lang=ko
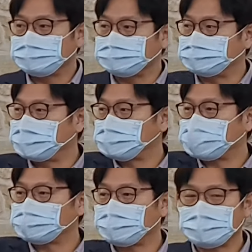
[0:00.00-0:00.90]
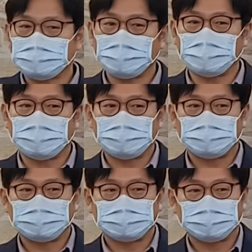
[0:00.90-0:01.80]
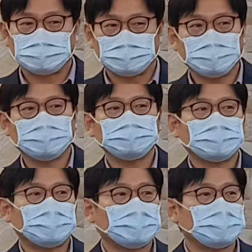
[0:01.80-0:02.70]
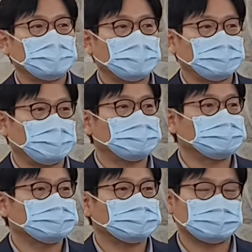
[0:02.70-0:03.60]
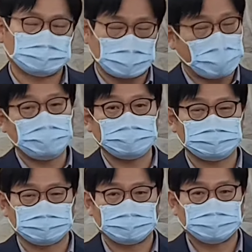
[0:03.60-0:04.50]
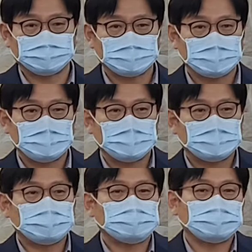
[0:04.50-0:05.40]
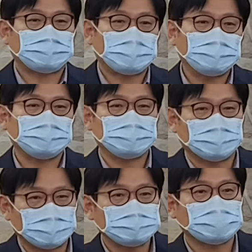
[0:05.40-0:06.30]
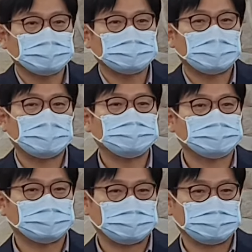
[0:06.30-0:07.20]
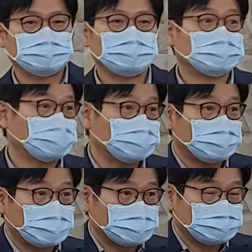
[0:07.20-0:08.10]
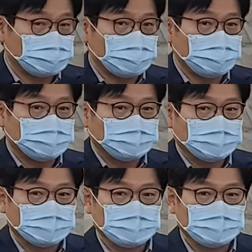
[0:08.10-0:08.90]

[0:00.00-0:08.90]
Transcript: 무기 창고하고 온 나라의 내부 구조를 다 보여준 거예요. 그래서 바벨론이 옳다구나 하면서 이제 쳐들어와 가지고